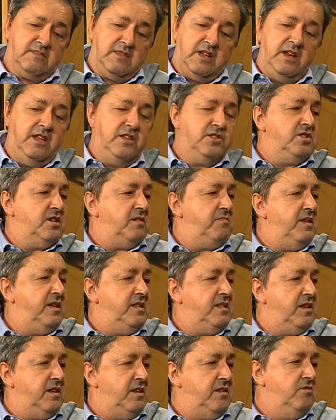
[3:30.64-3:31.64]

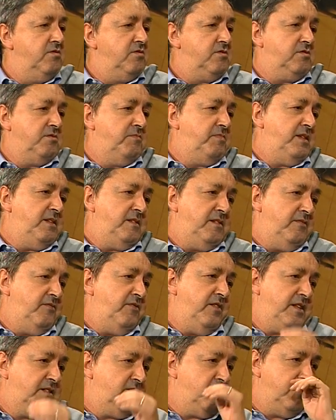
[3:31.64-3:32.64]
leggermente ridotto per
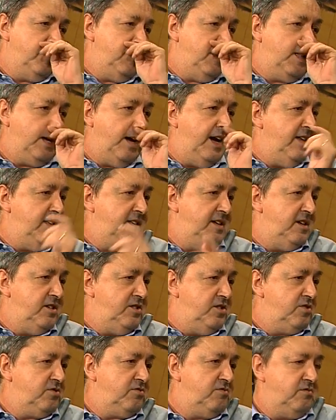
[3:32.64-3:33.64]
effetto dei tagli che
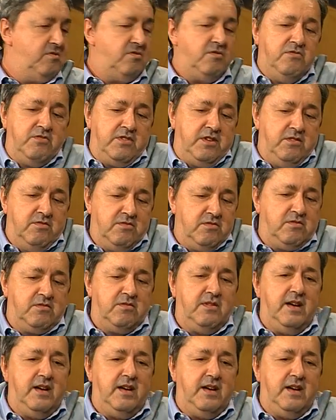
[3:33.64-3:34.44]
ci sono, o ridotto